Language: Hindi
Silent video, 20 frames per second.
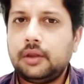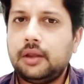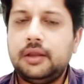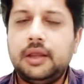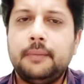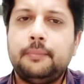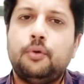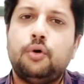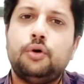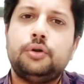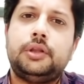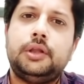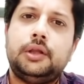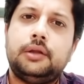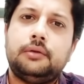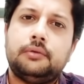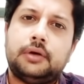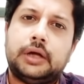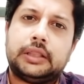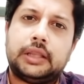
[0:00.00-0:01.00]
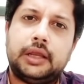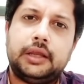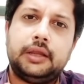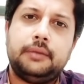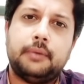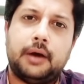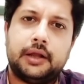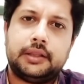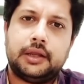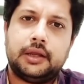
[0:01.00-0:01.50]
ये बहुत ही खतरे की
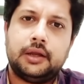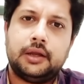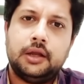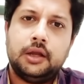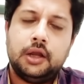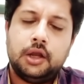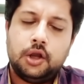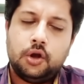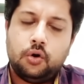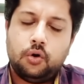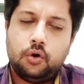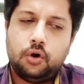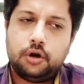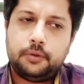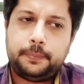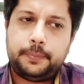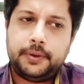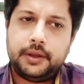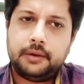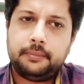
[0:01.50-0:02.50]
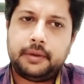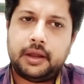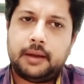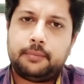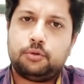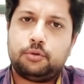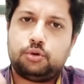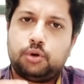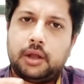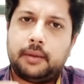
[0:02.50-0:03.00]
बात है और फिर मैं
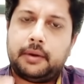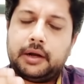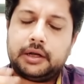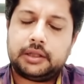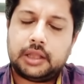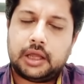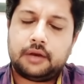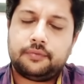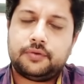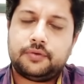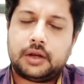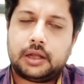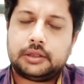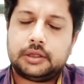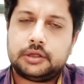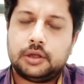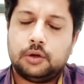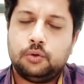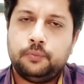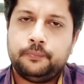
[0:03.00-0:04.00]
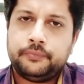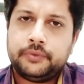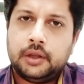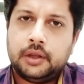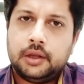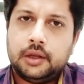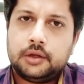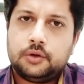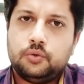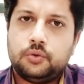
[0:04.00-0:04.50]
आपको थोड़ा आगे तारफ़ कराता चलूँ
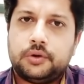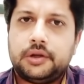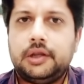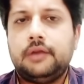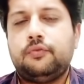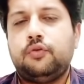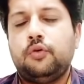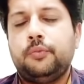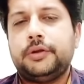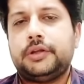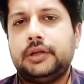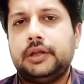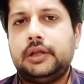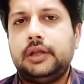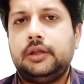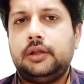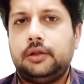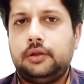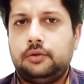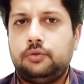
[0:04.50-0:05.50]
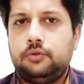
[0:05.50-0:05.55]
क्योंकि ये इन्फॉर्मेशन की